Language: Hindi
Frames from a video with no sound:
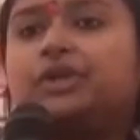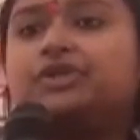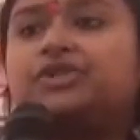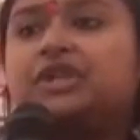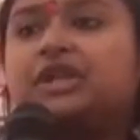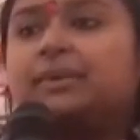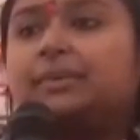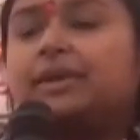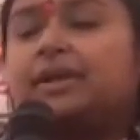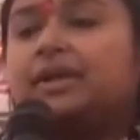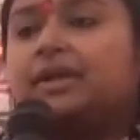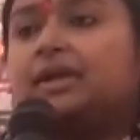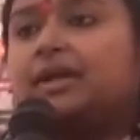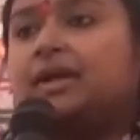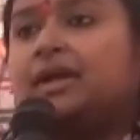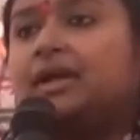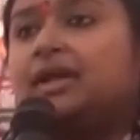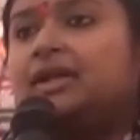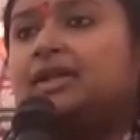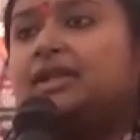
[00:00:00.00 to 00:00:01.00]
अंचल में
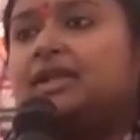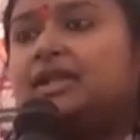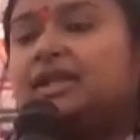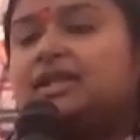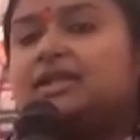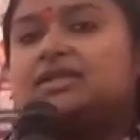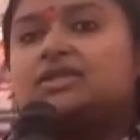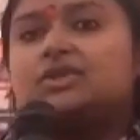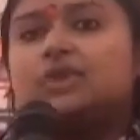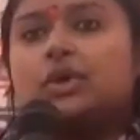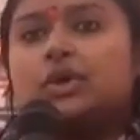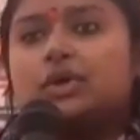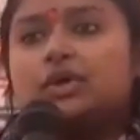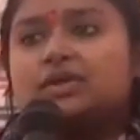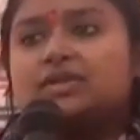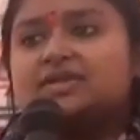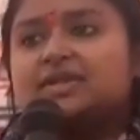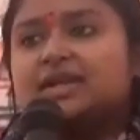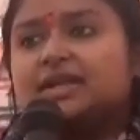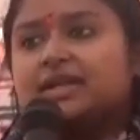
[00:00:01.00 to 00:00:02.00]
300
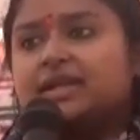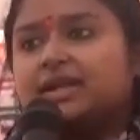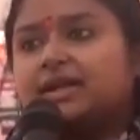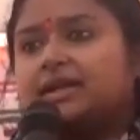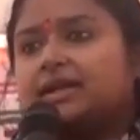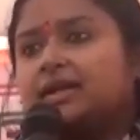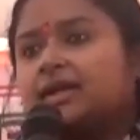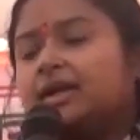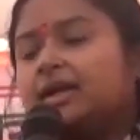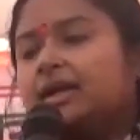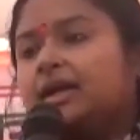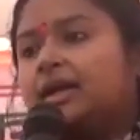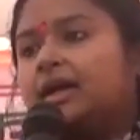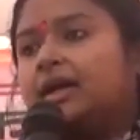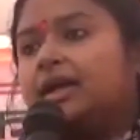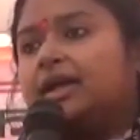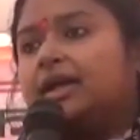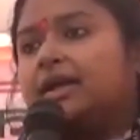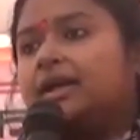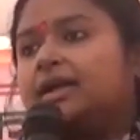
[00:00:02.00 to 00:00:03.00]
से
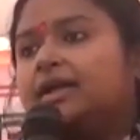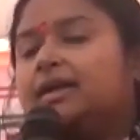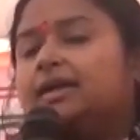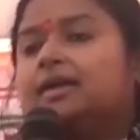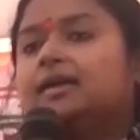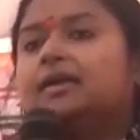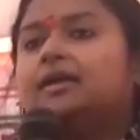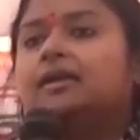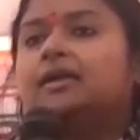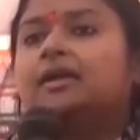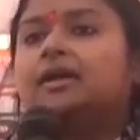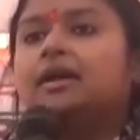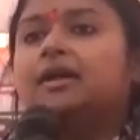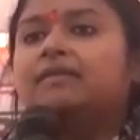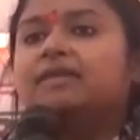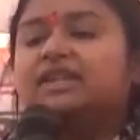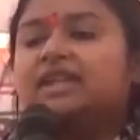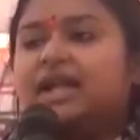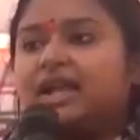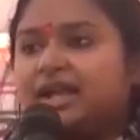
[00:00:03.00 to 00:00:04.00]
अधिक एकल
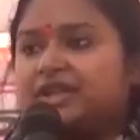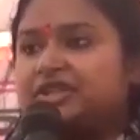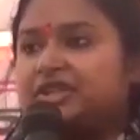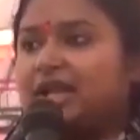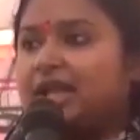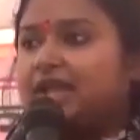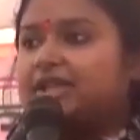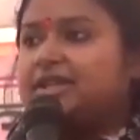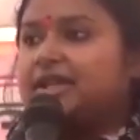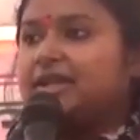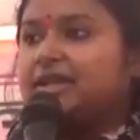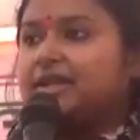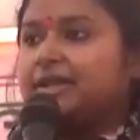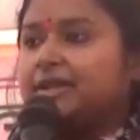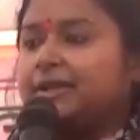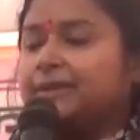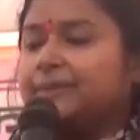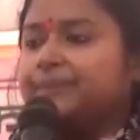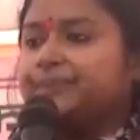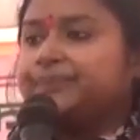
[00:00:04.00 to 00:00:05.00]
विद्यालय चलाए जाते
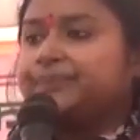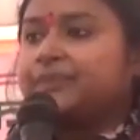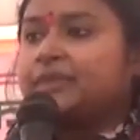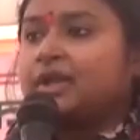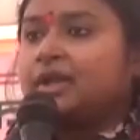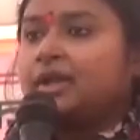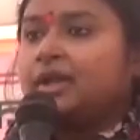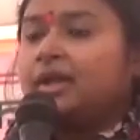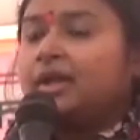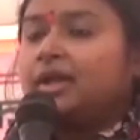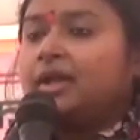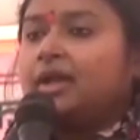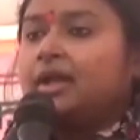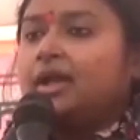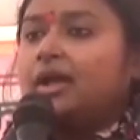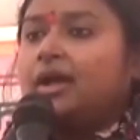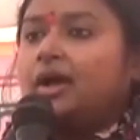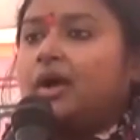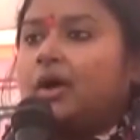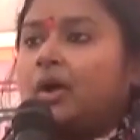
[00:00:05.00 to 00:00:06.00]
हैं
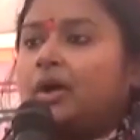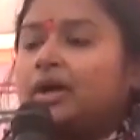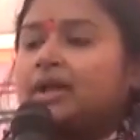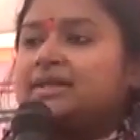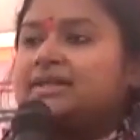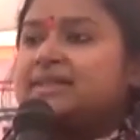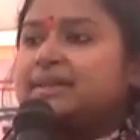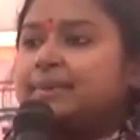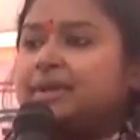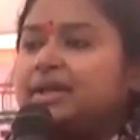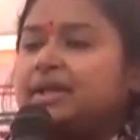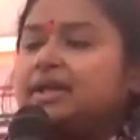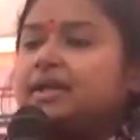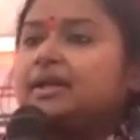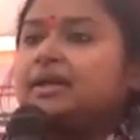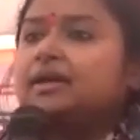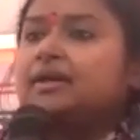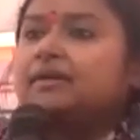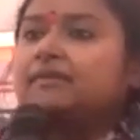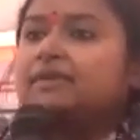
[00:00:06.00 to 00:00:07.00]
और इन सभी
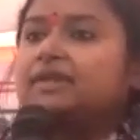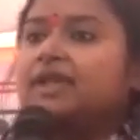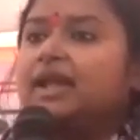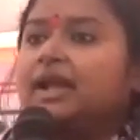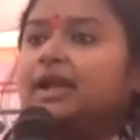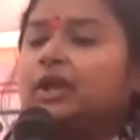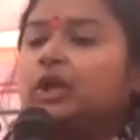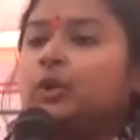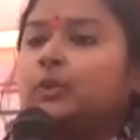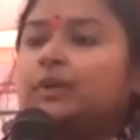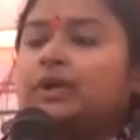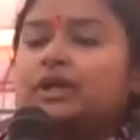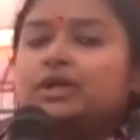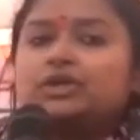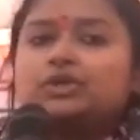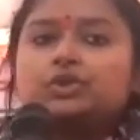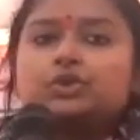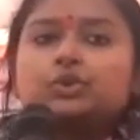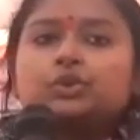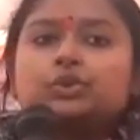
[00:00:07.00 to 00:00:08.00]
विद्यालयों
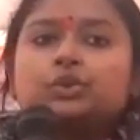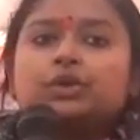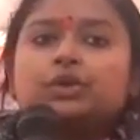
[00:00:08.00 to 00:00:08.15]
में जो